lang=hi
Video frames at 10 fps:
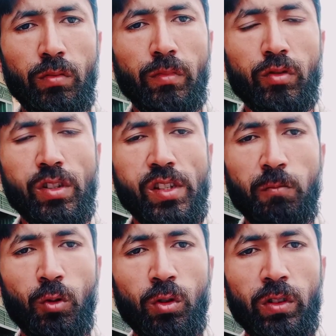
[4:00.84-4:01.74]
मुझे
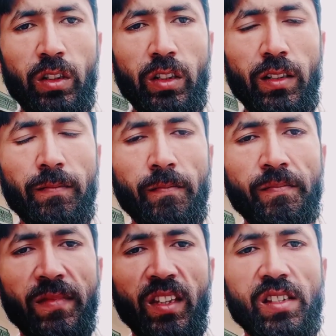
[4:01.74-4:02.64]
सपोर्ट करें
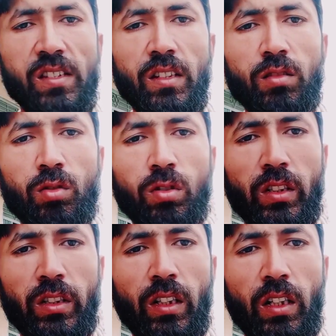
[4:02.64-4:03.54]
इससे ये होगा
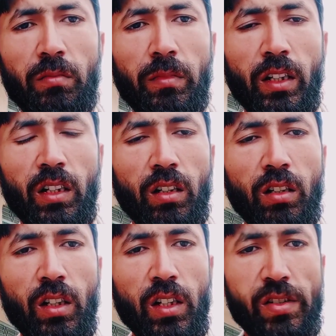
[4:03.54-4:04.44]
कि यार मेरा
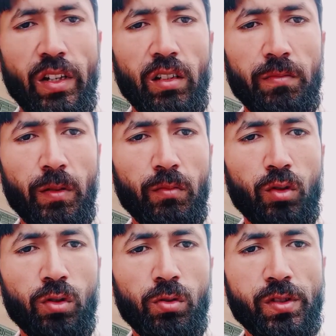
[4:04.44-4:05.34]
चैनल
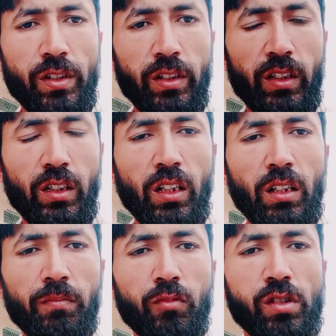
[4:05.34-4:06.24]
प्रमोट हो सकेगा अगर
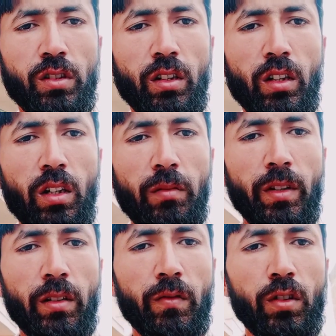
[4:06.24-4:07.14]
आप मुझे
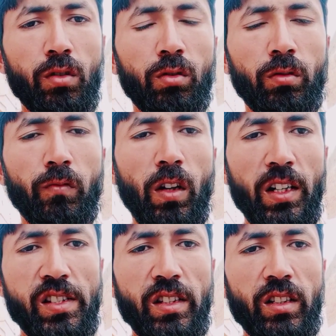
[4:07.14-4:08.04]
मेरी वीडियो को
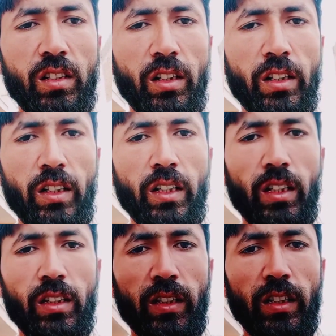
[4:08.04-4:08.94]
वॉच नहीं करेंगे या
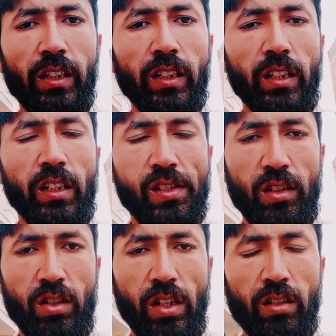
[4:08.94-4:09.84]
देखेंगे नहीं या
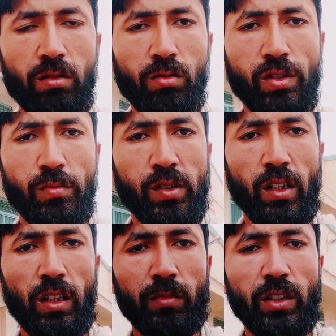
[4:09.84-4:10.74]
सब चैनल को
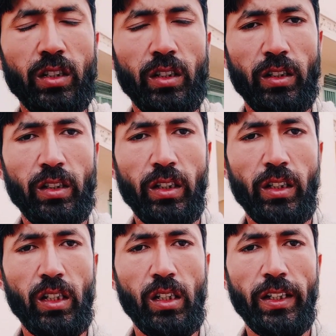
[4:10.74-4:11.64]
सब्सक्राइब नहीं करेंगे
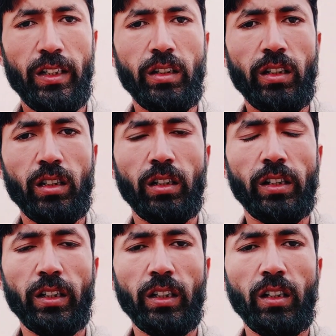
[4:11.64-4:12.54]
या लाइक नहीं
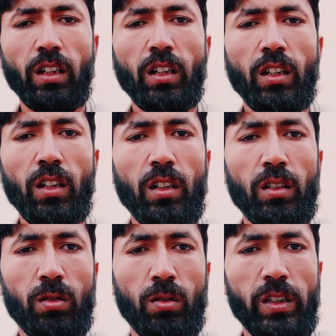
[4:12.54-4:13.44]
करेंगे
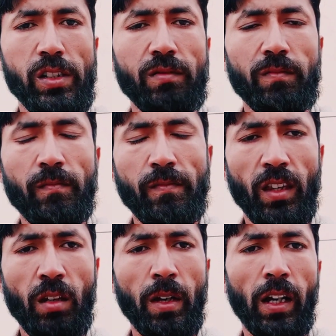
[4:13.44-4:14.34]
तो गाइज़
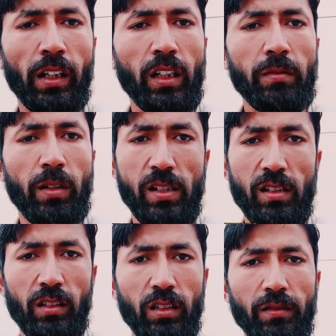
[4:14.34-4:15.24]
मैं आगे नहीं बढ़
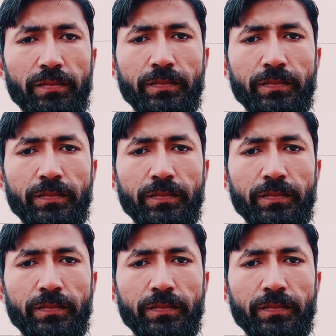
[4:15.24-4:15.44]
सकता